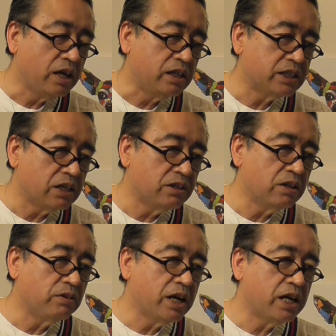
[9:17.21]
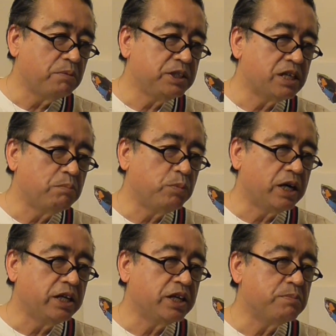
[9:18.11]
えー、桜の花見散歩
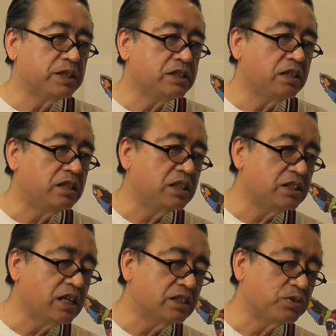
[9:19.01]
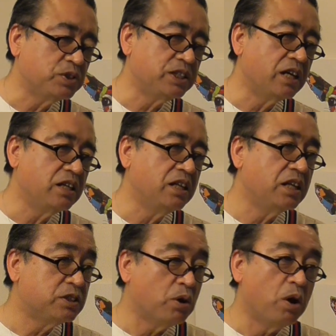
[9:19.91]
ができませんでした少し残念
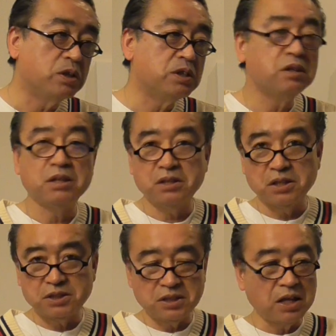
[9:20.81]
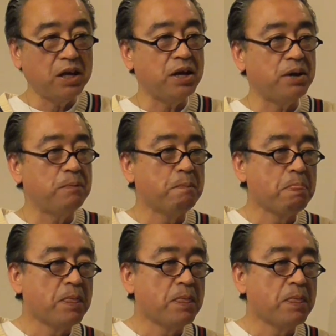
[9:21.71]
ですあ残念ですね